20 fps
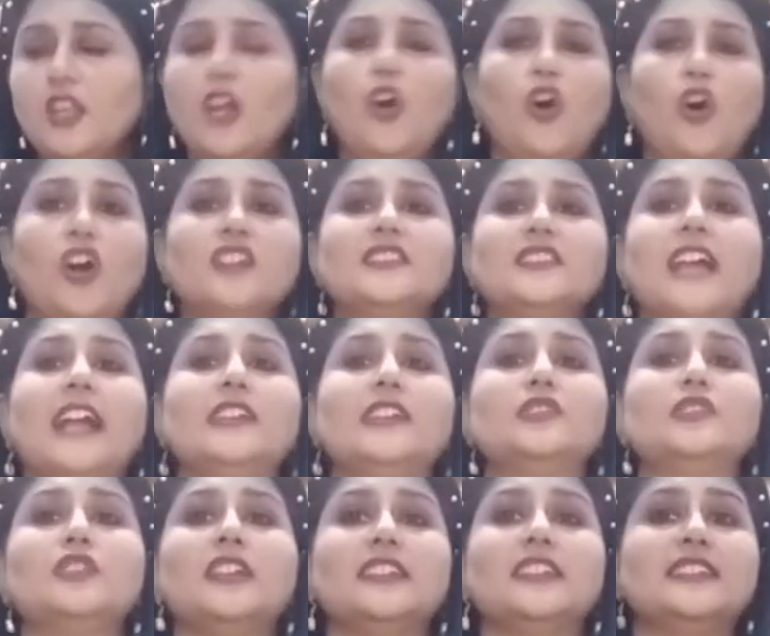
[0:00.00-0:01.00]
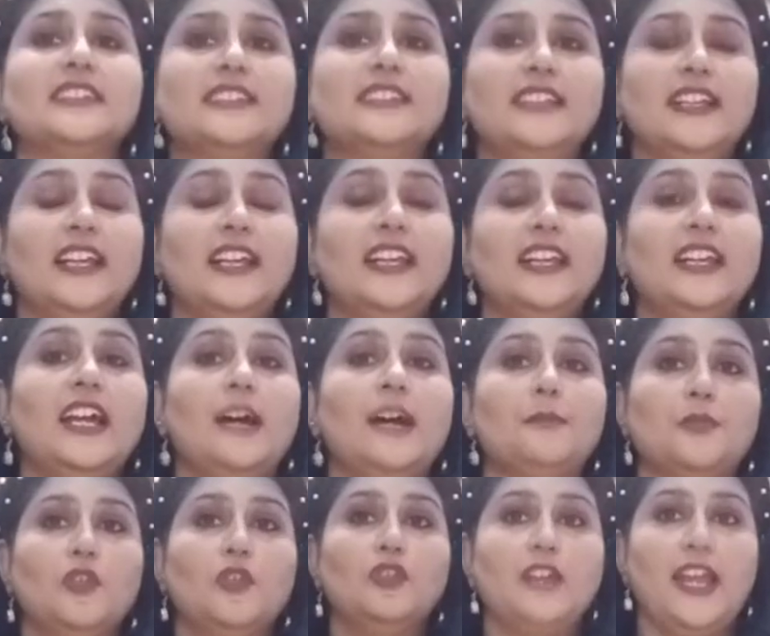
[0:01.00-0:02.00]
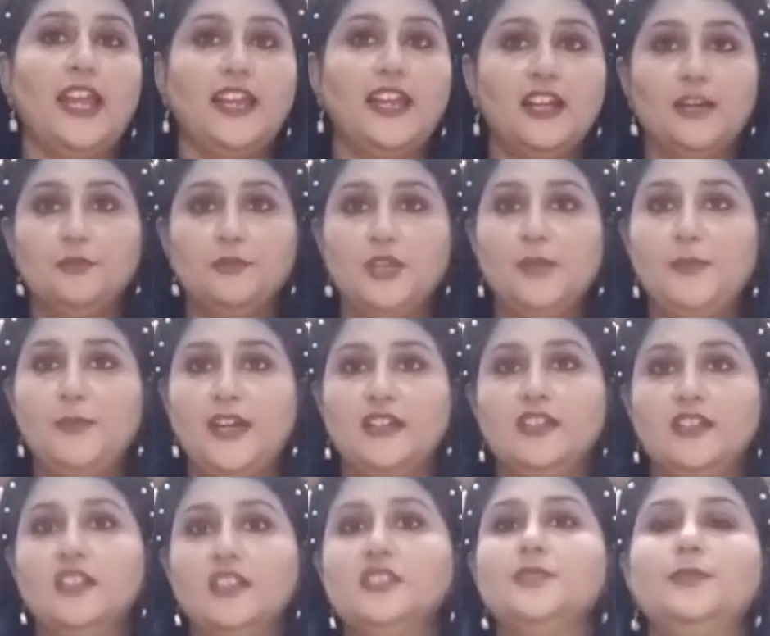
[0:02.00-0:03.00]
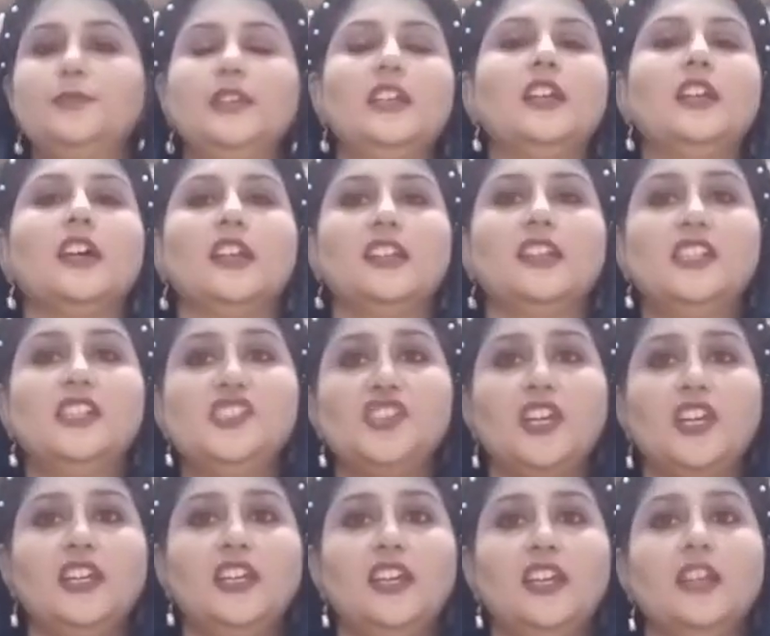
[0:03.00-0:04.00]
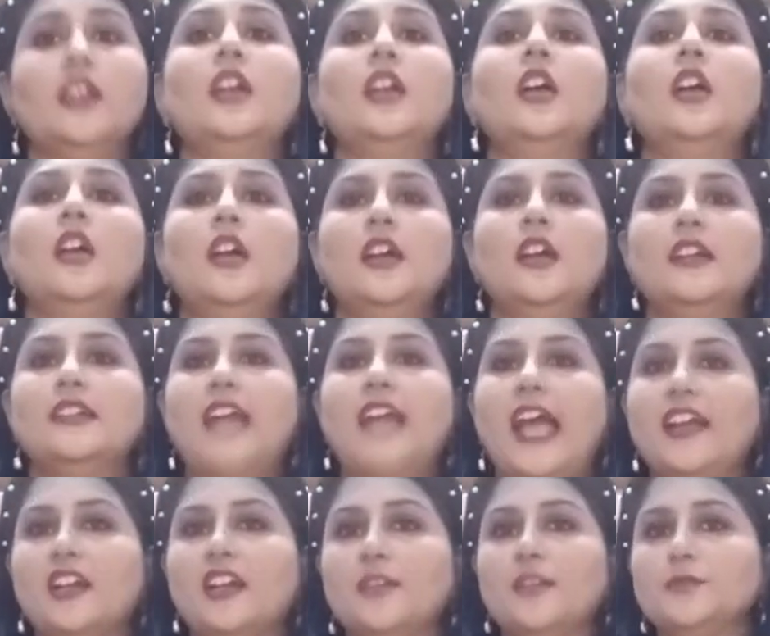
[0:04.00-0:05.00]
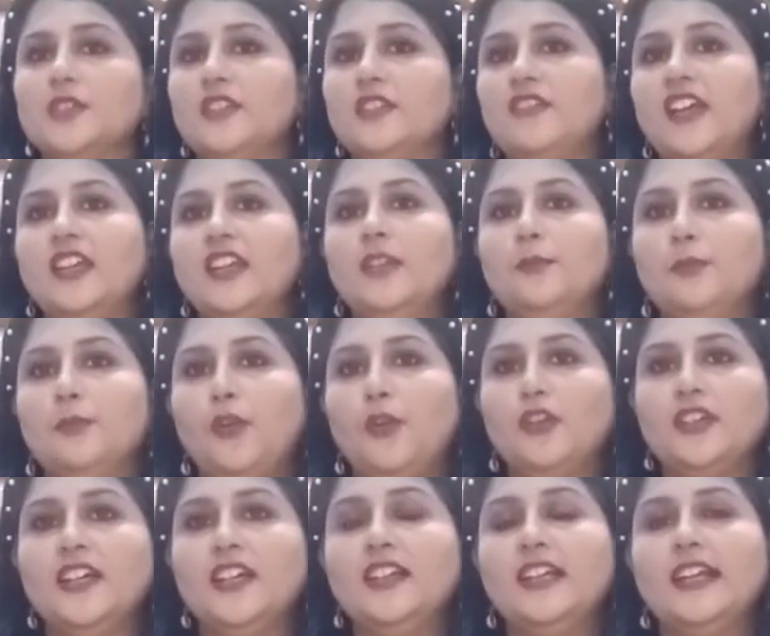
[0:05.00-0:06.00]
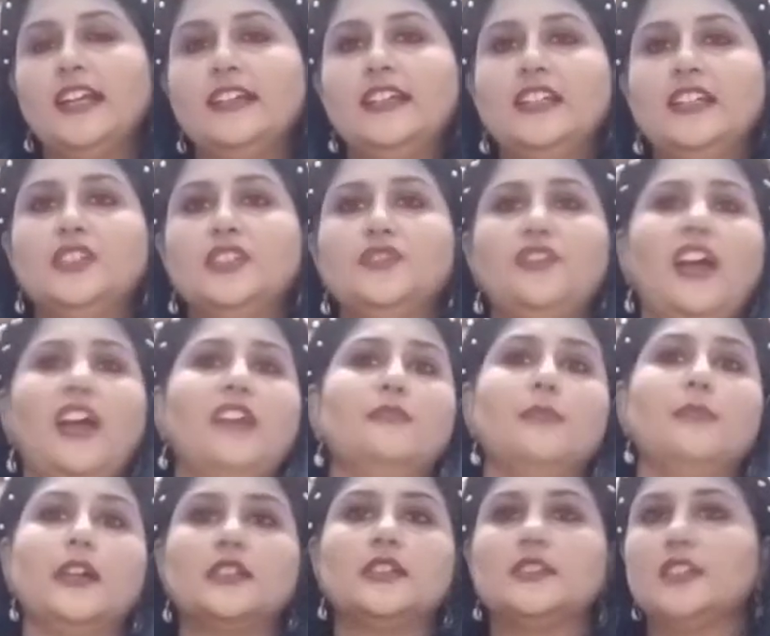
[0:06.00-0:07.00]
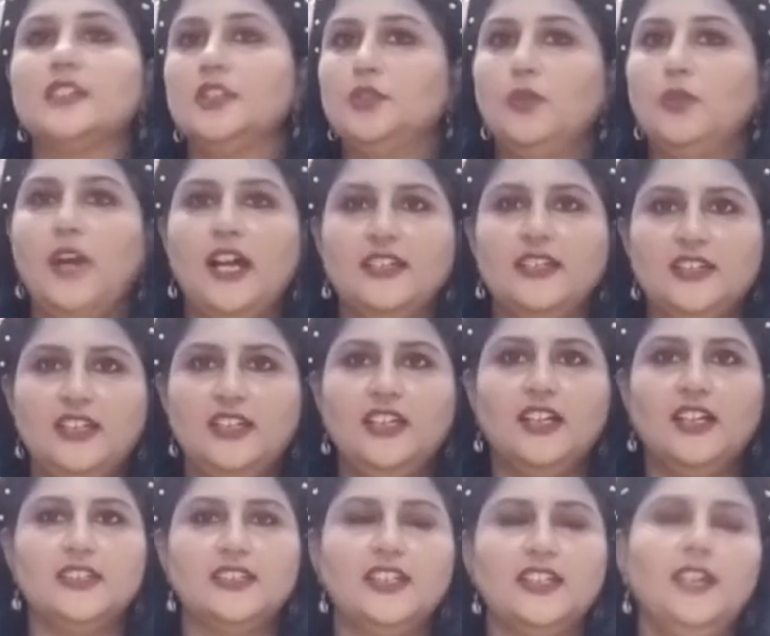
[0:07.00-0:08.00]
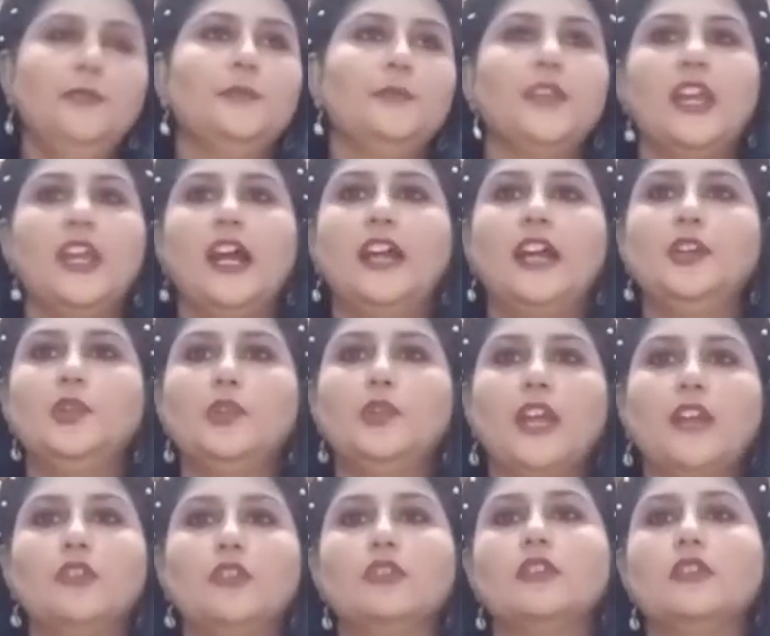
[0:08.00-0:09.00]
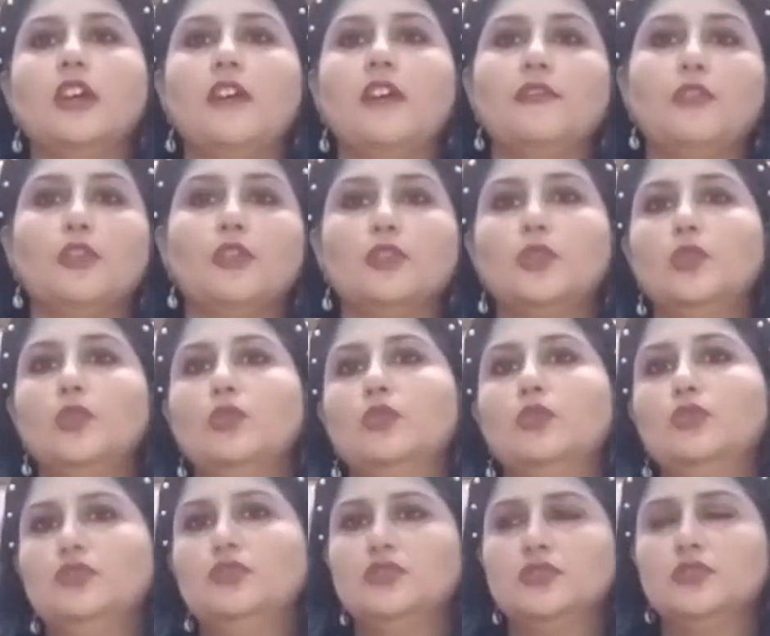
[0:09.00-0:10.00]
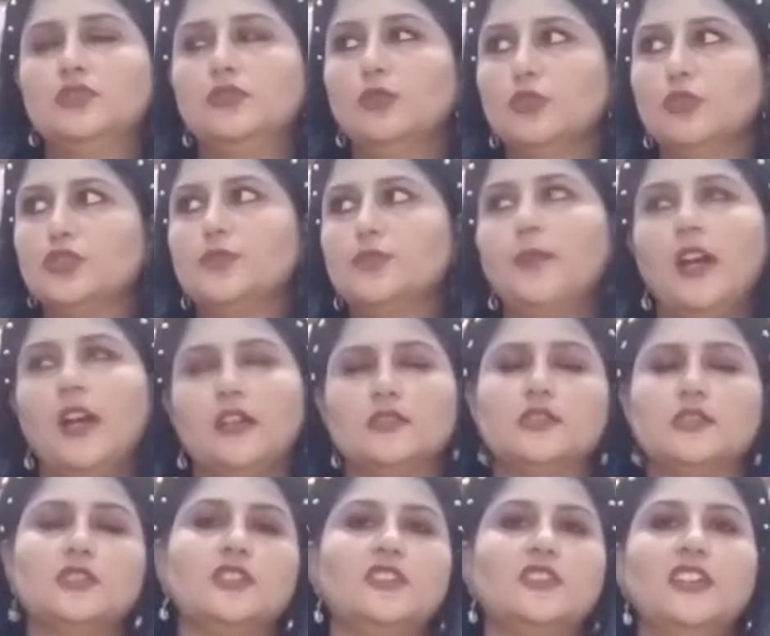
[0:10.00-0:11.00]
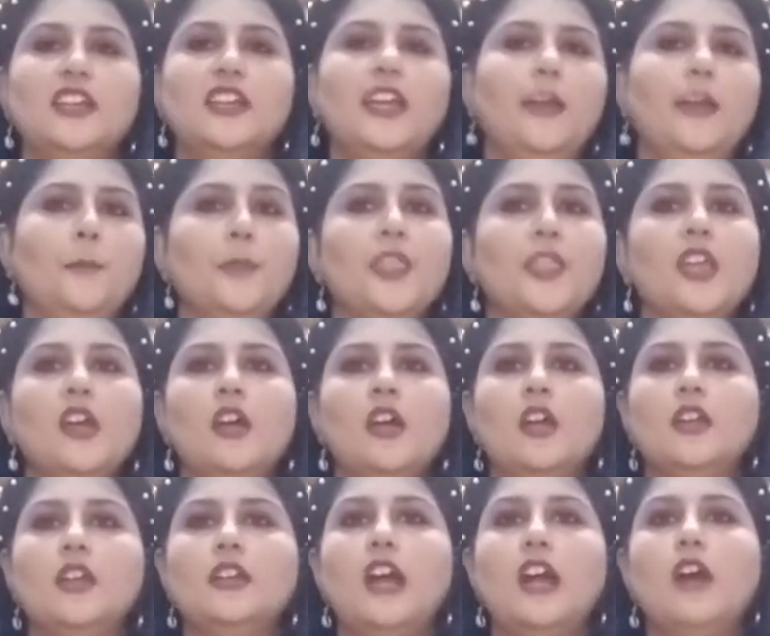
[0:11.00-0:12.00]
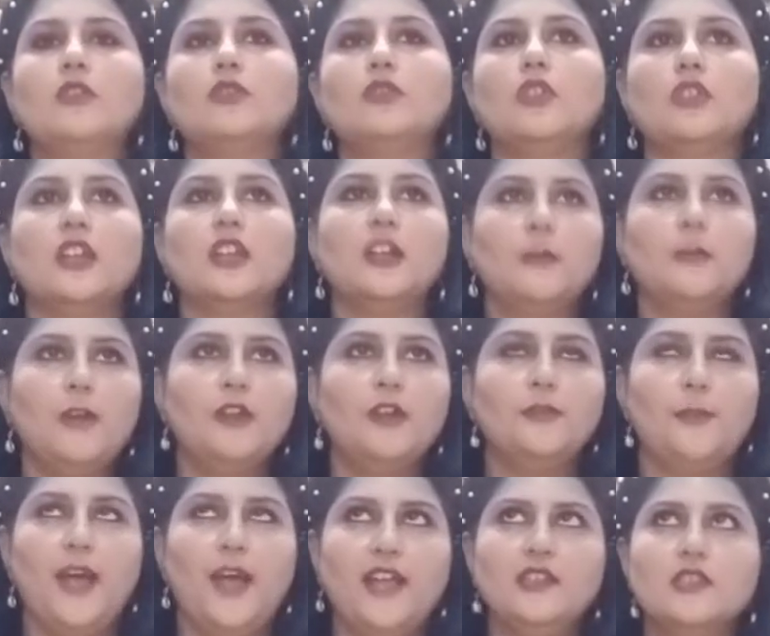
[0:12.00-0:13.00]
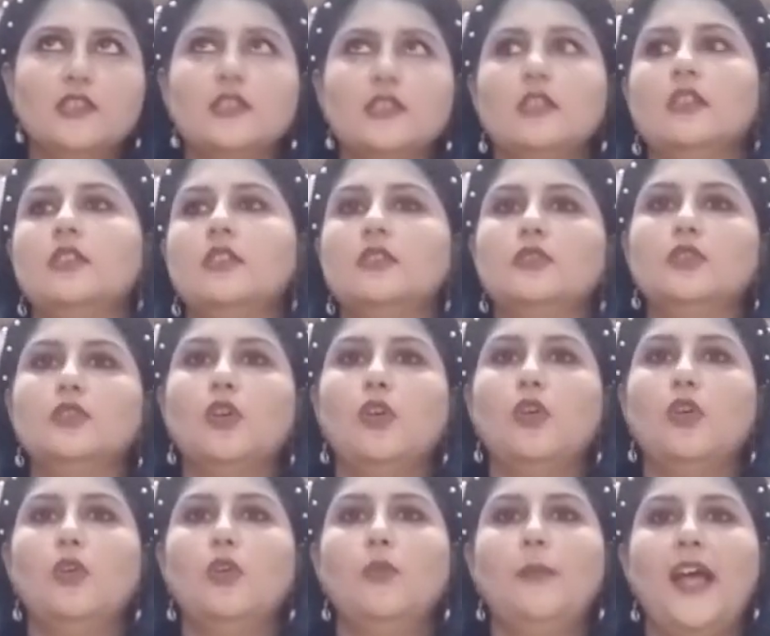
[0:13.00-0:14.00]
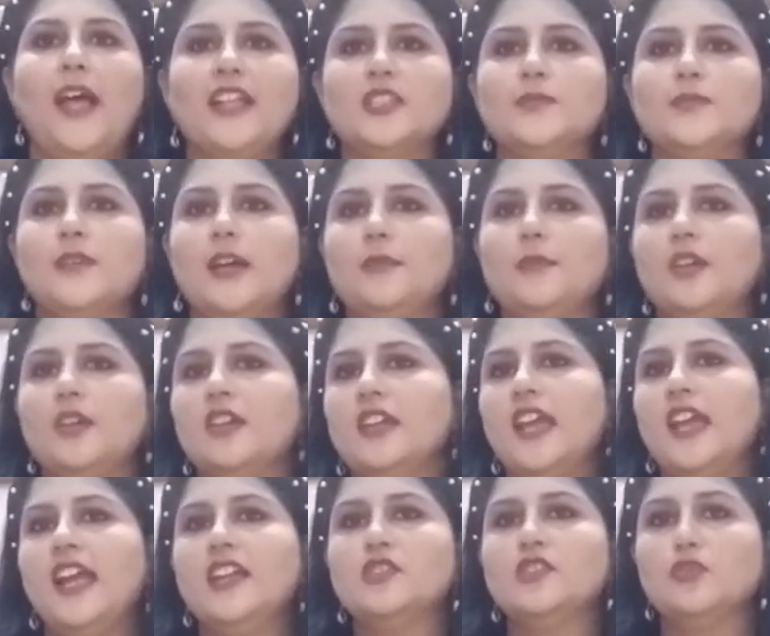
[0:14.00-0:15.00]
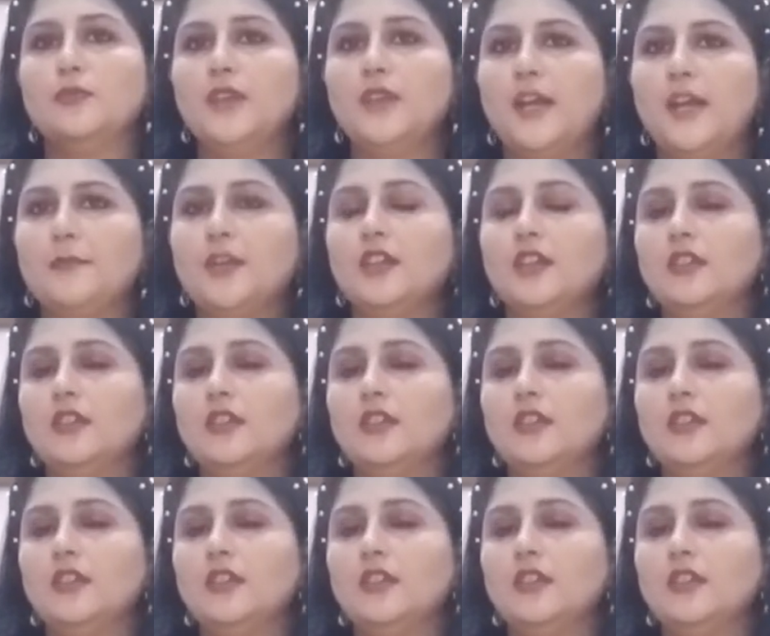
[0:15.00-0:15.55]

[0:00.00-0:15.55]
और साइंस और एस के लिए आपको डायग्राम की प्रैक्टिस भी करनी चाहिए डायग्राम्स आर वेरी इंपॉर्टेंट एटलीस्ट फाइव मार्क्स के तो आते ही आते हैं एंड यू कैन नॉट अफोर्ड टू लूज दोज मार्क्स ठीक है नाउ टॉकिंग अबाउट मैथ्स तो मैथ्स में आपका क्या है जो भी आपका